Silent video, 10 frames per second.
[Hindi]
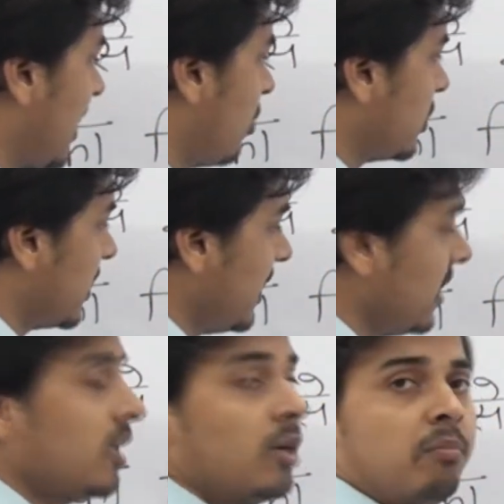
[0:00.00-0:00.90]
और जिन्हें
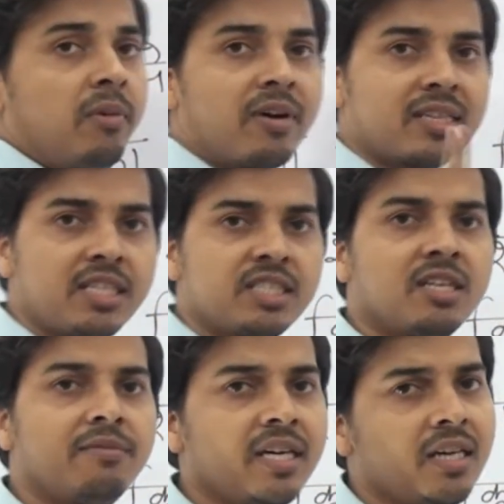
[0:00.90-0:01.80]
विभक्ति चिन्ह
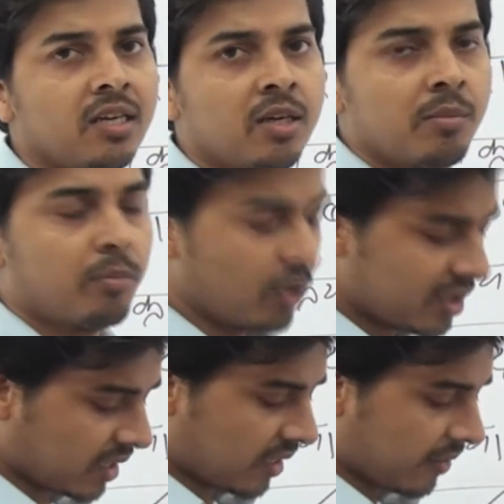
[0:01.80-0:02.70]
भी
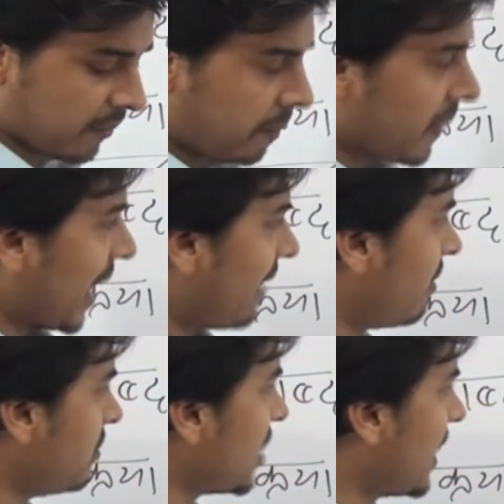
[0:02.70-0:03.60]
बोलते हैं अब
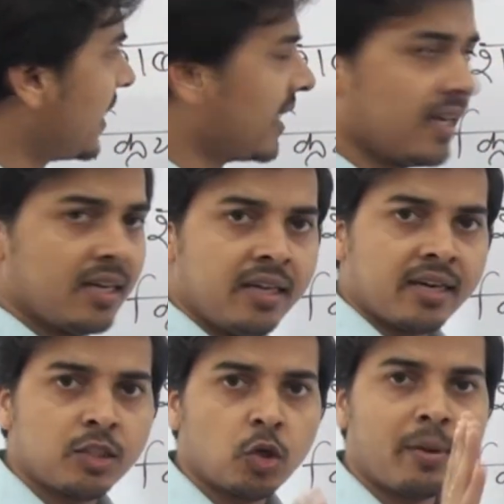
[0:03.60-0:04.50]
हम जानेंगे
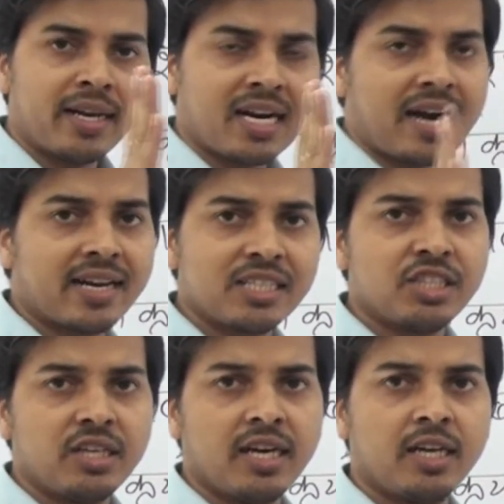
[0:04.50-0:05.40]
कि जो हमारे कारक
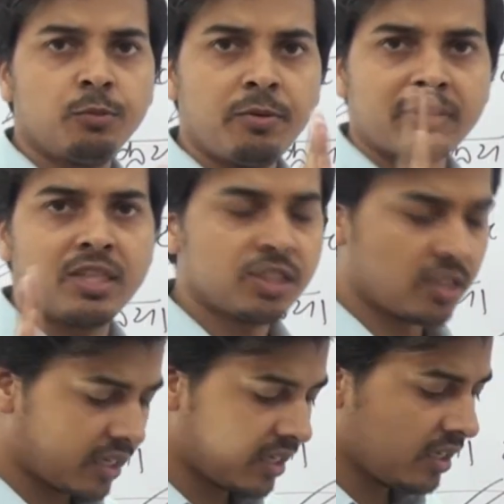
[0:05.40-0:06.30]
चिन्ह हैं जो विभक्ति
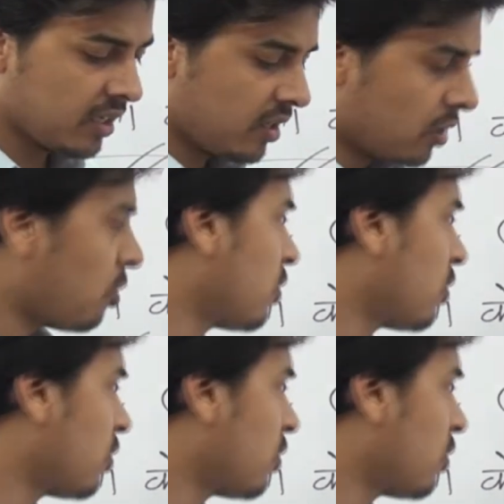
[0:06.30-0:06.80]
चिन्ह हैं कौन